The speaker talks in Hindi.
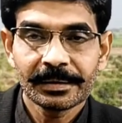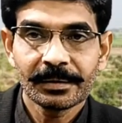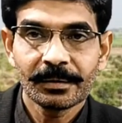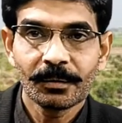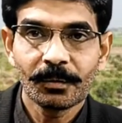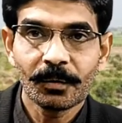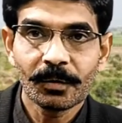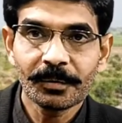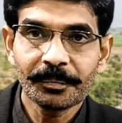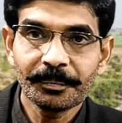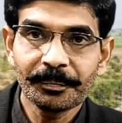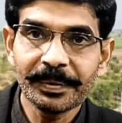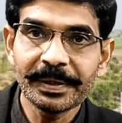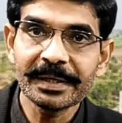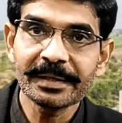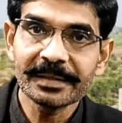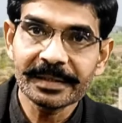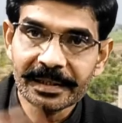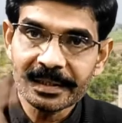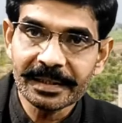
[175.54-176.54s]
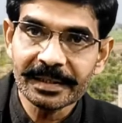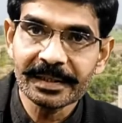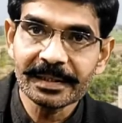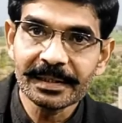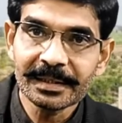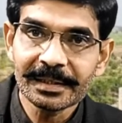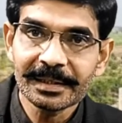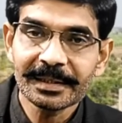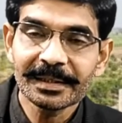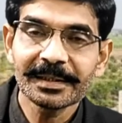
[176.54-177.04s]
और फिर
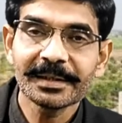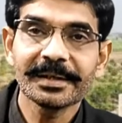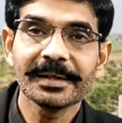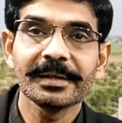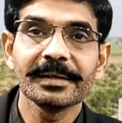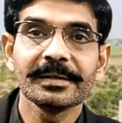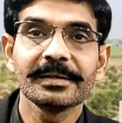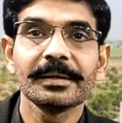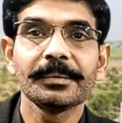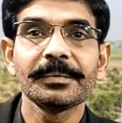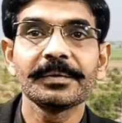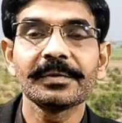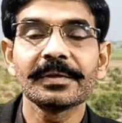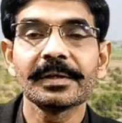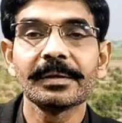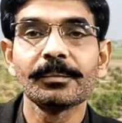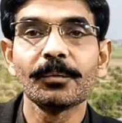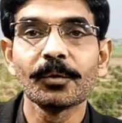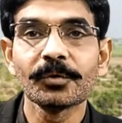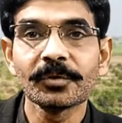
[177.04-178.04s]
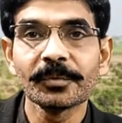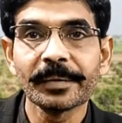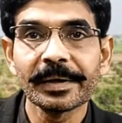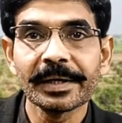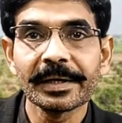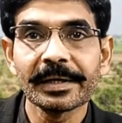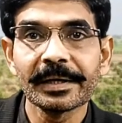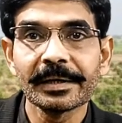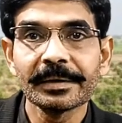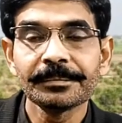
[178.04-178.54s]
जाके जब इसका मौसम
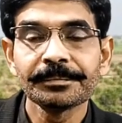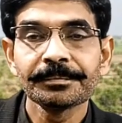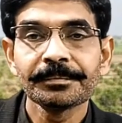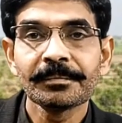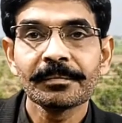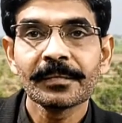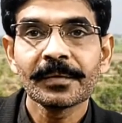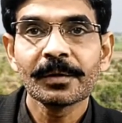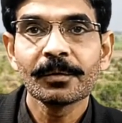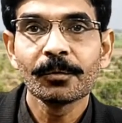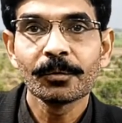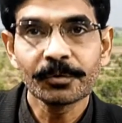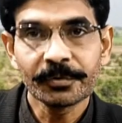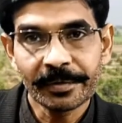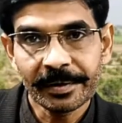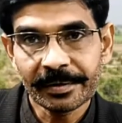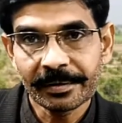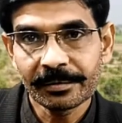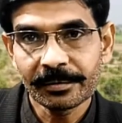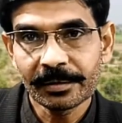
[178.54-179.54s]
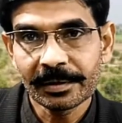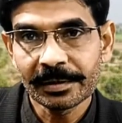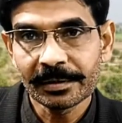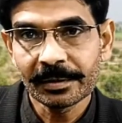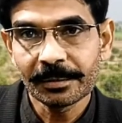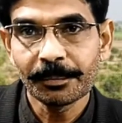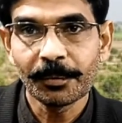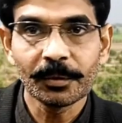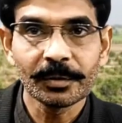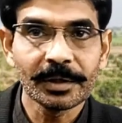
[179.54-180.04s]
आएगा उस वक्त इसके
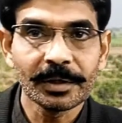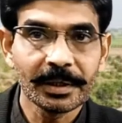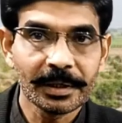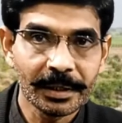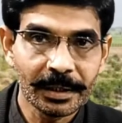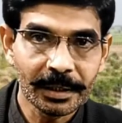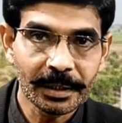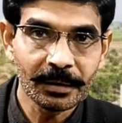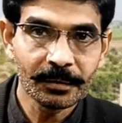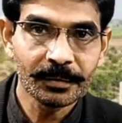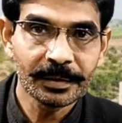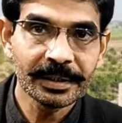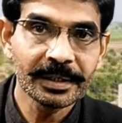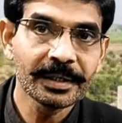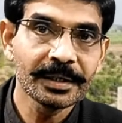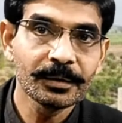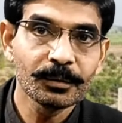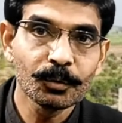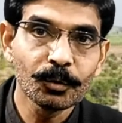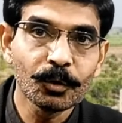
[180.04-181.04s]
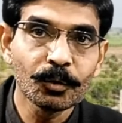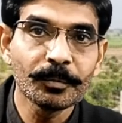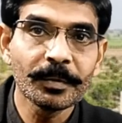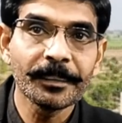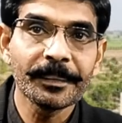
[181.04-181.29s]
अंदर पौधा लगाना होता है यानी दो में